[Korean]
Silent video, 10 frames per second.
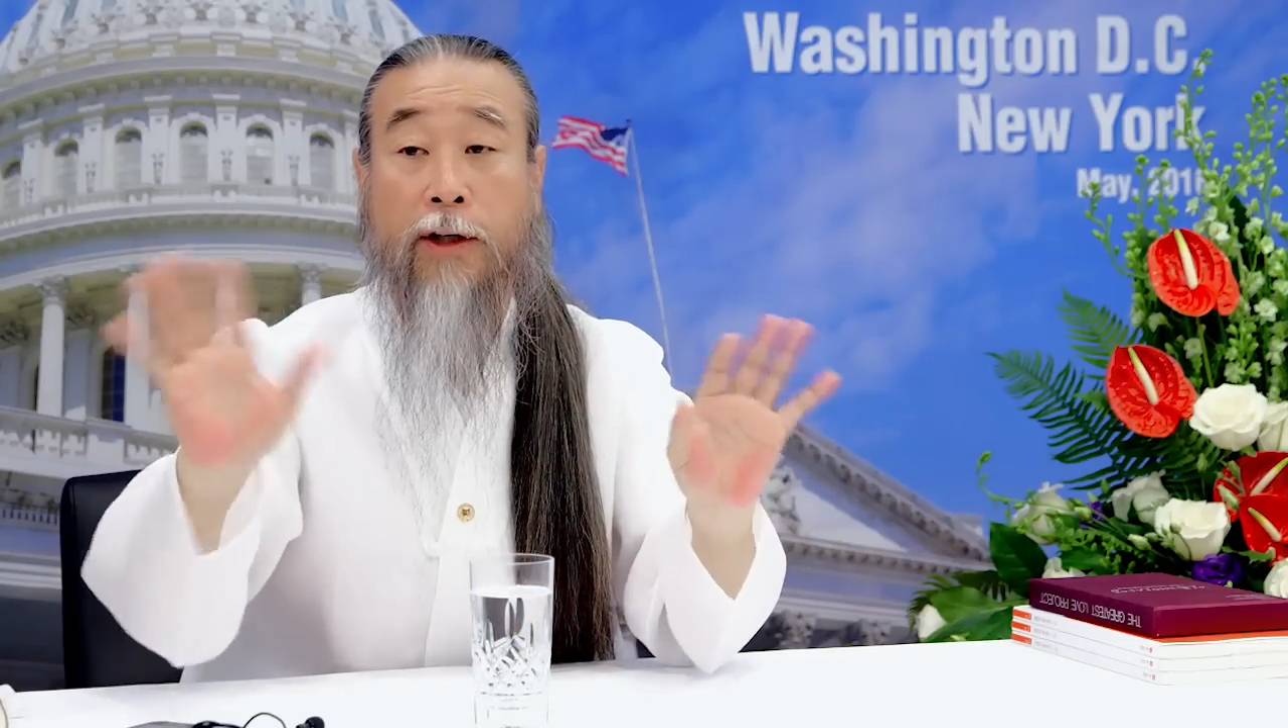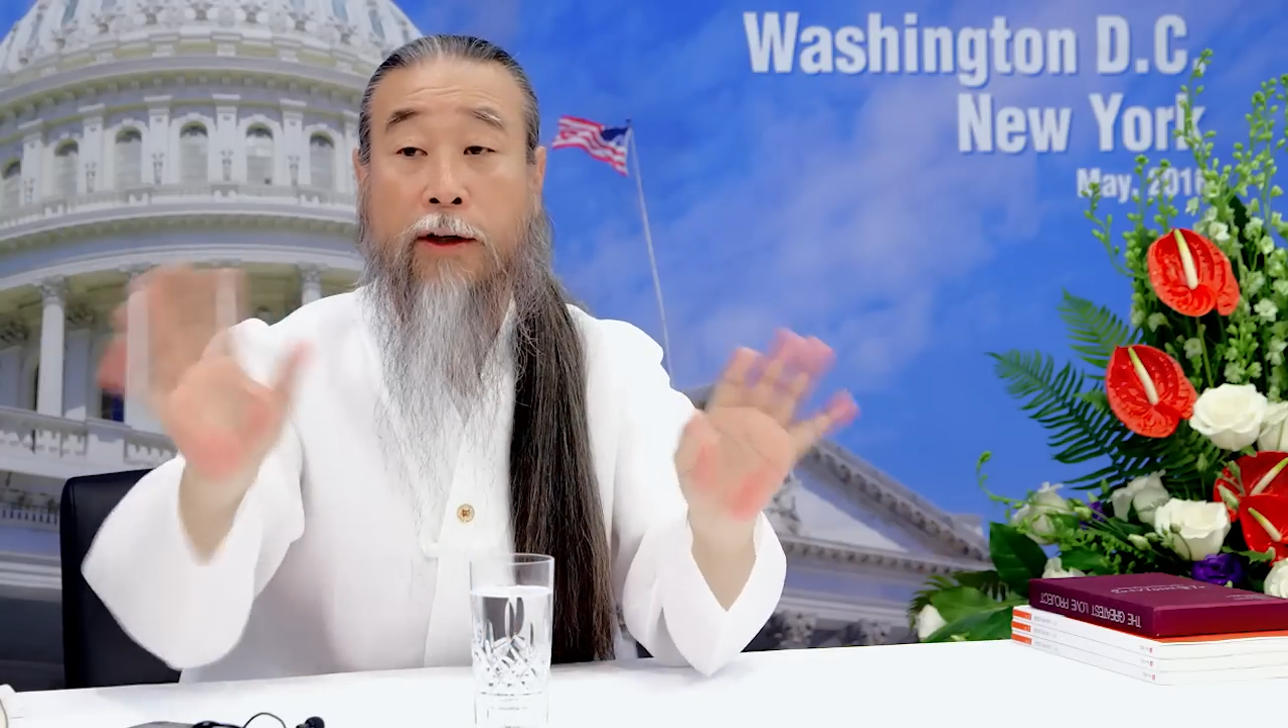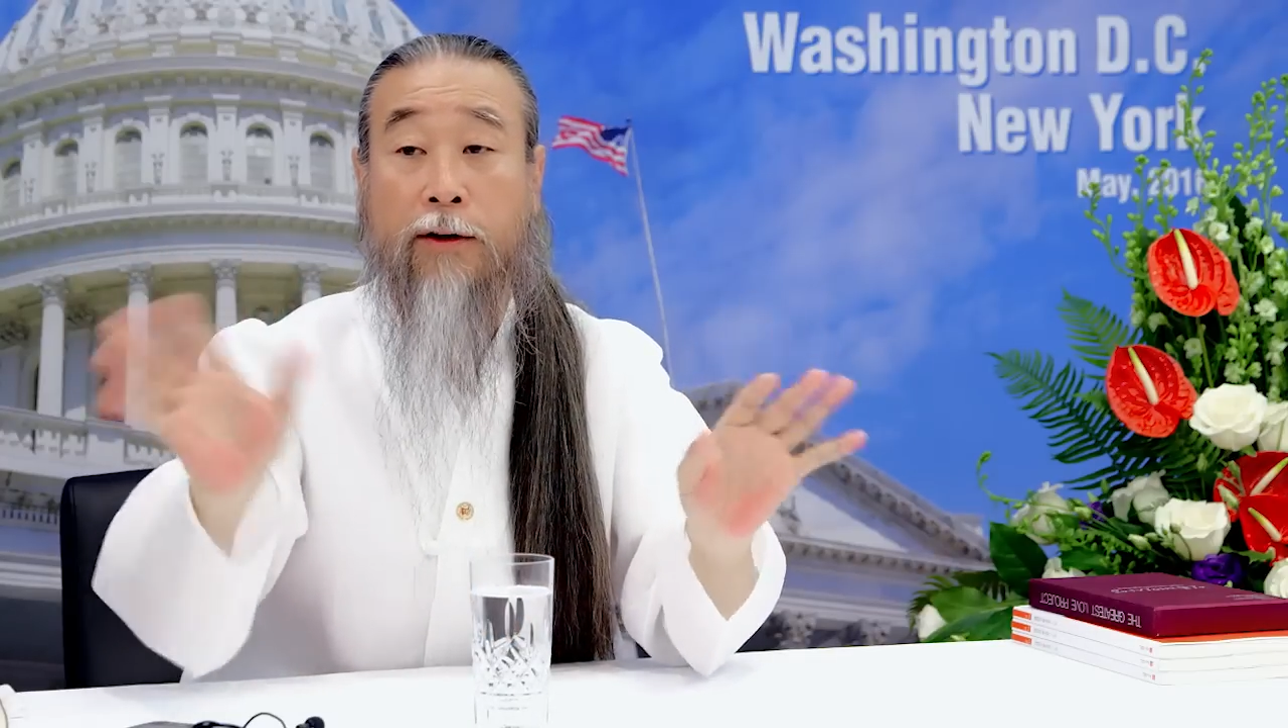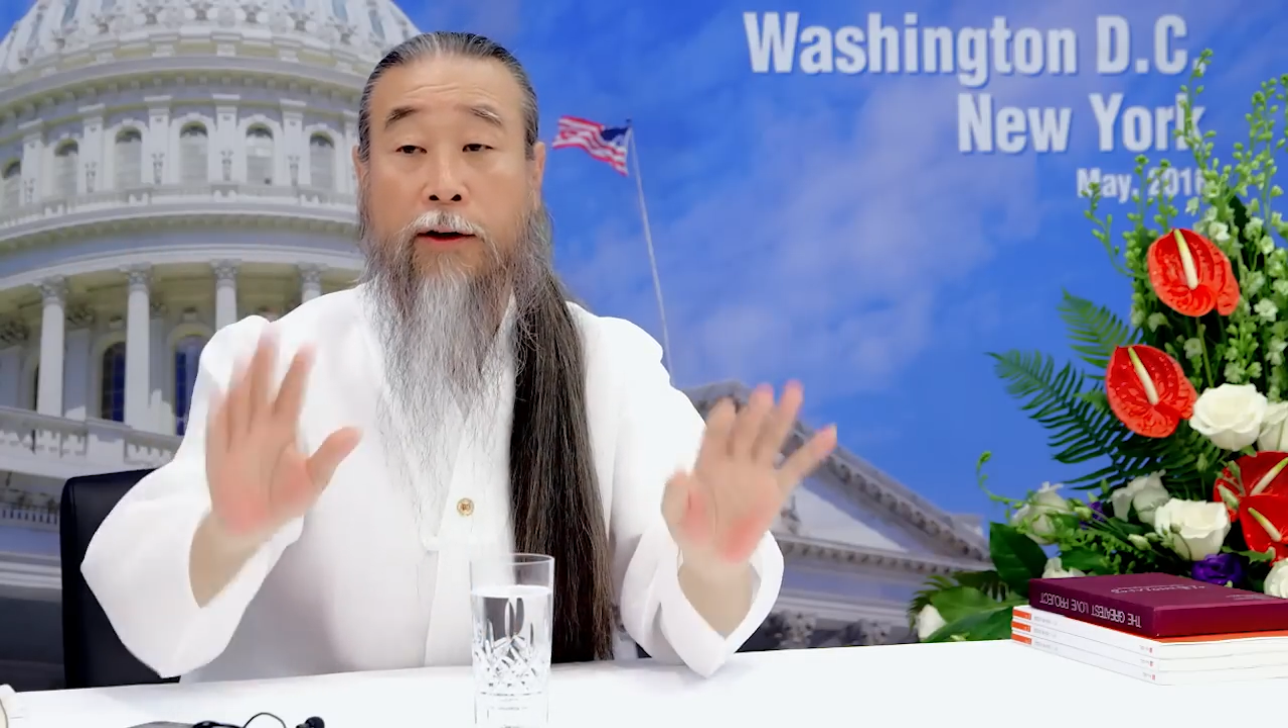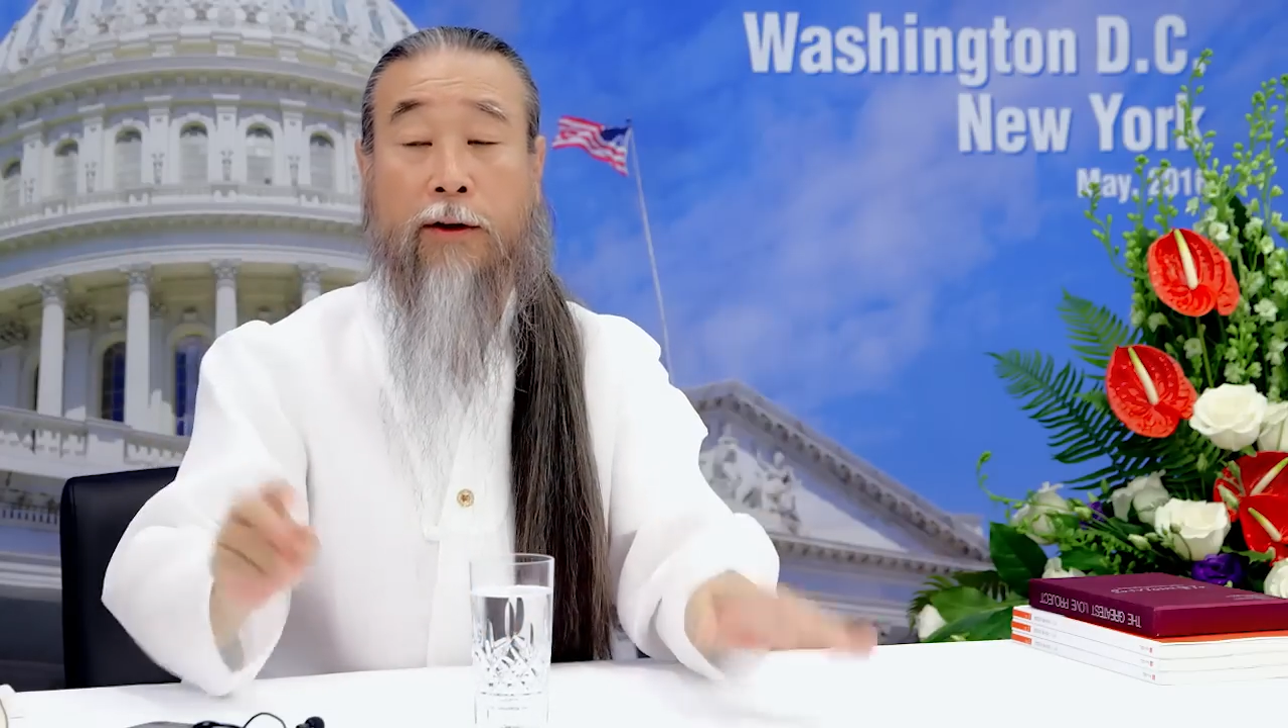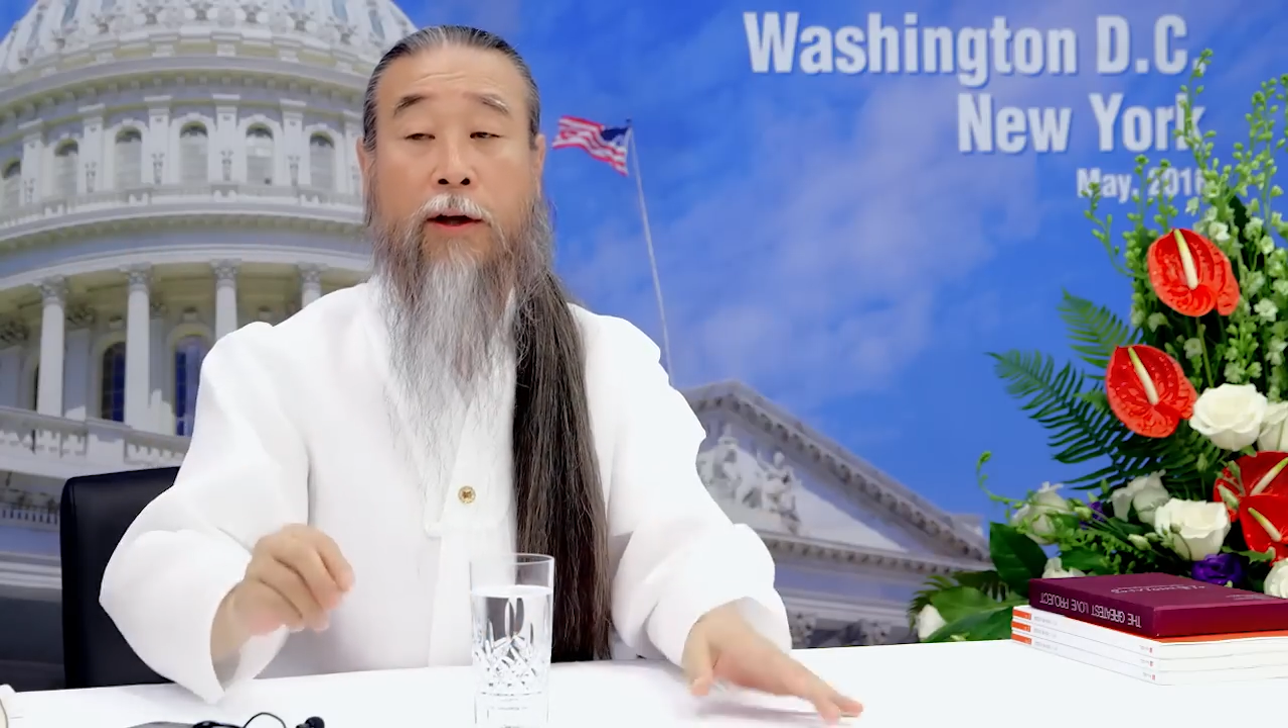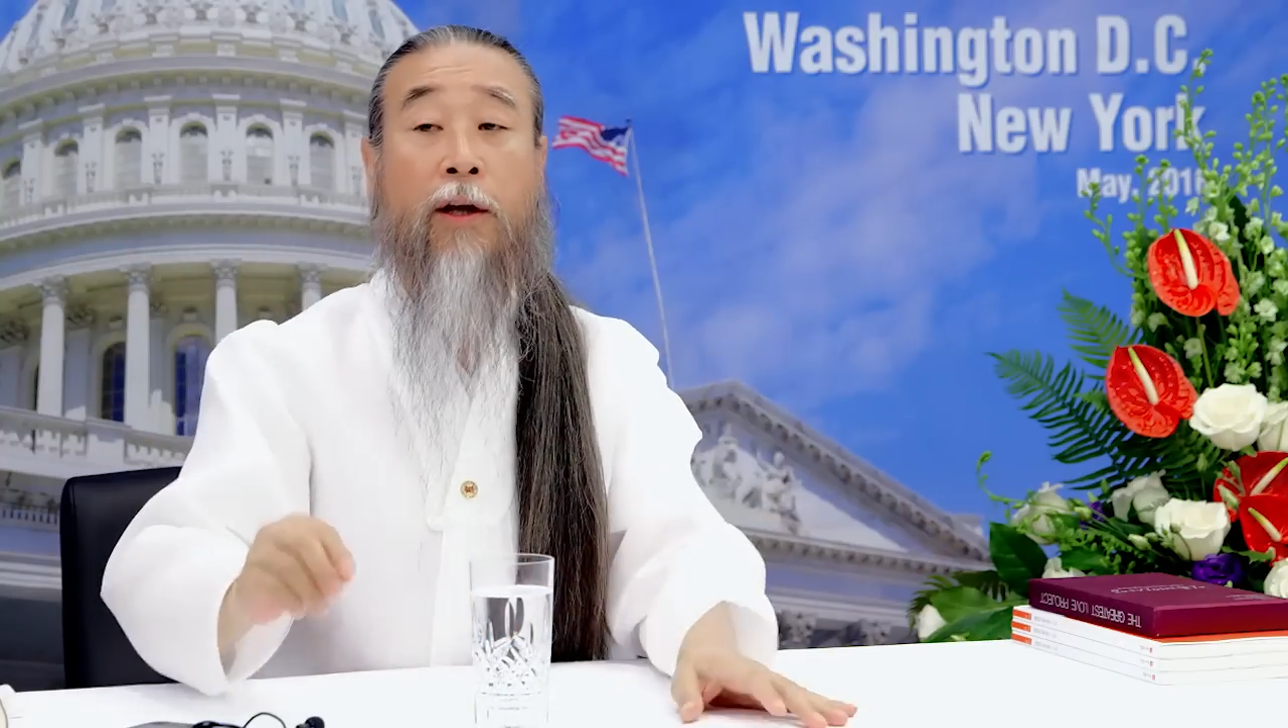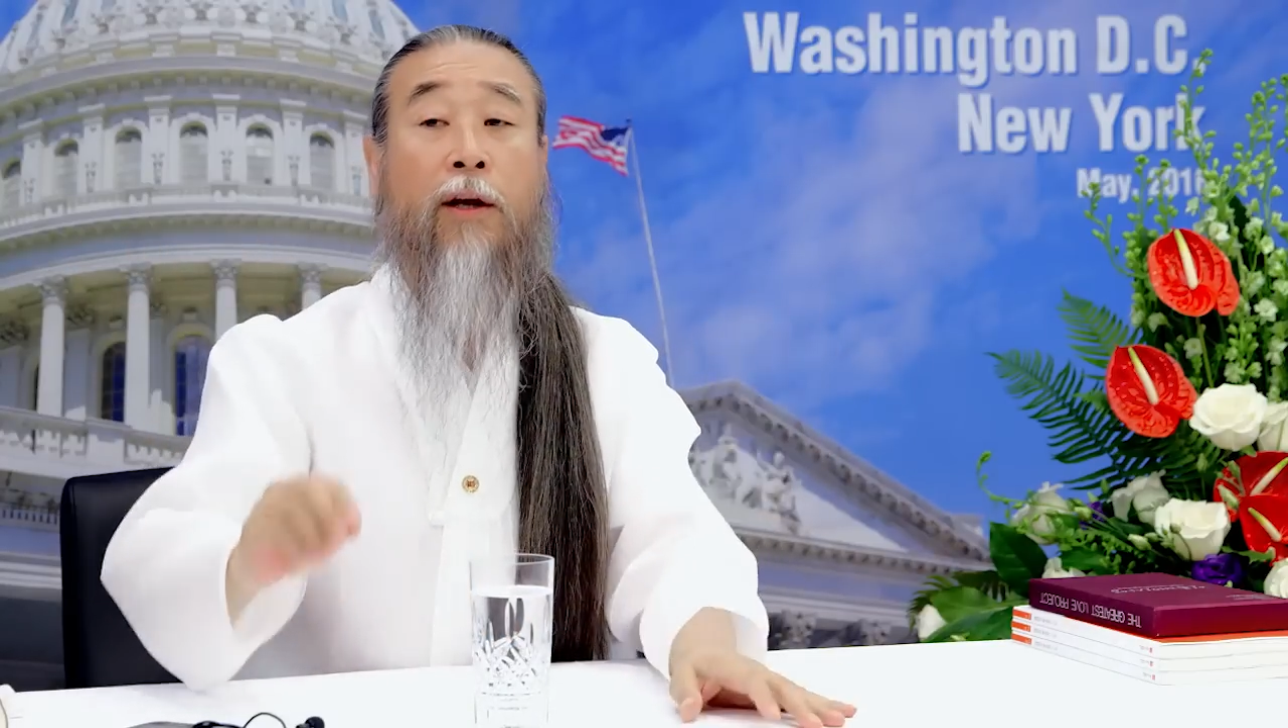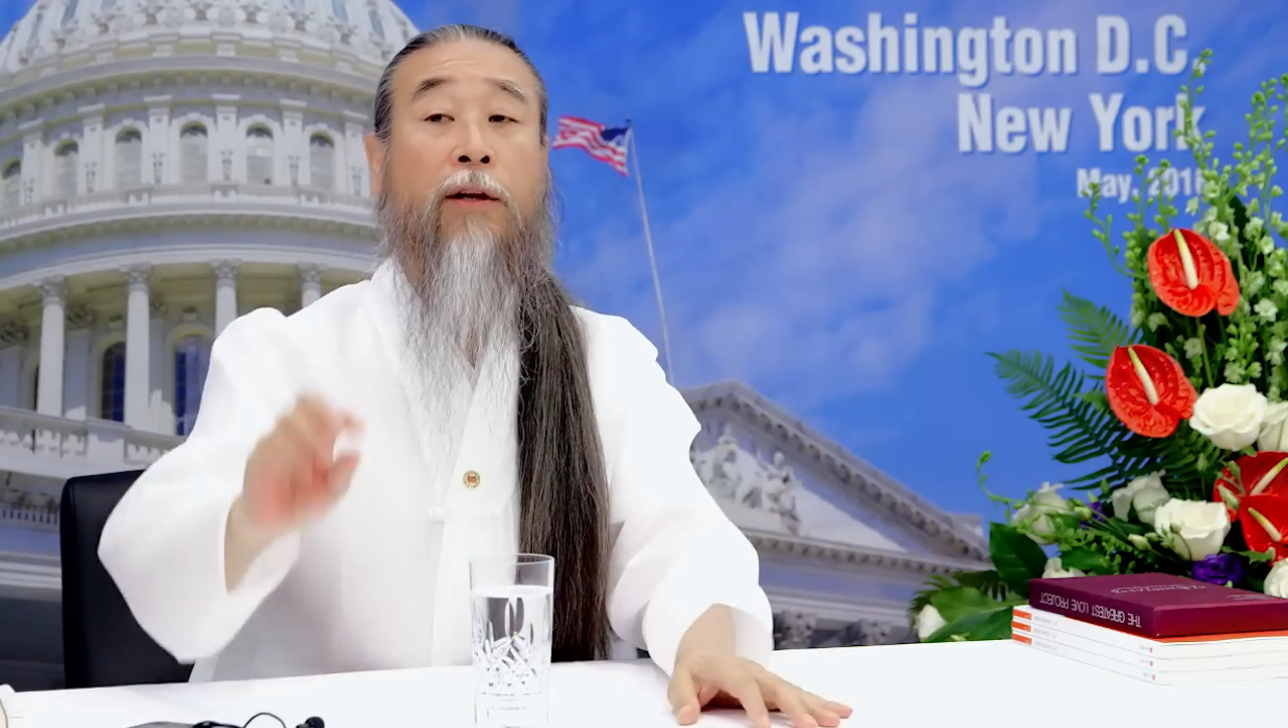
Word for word: 이거는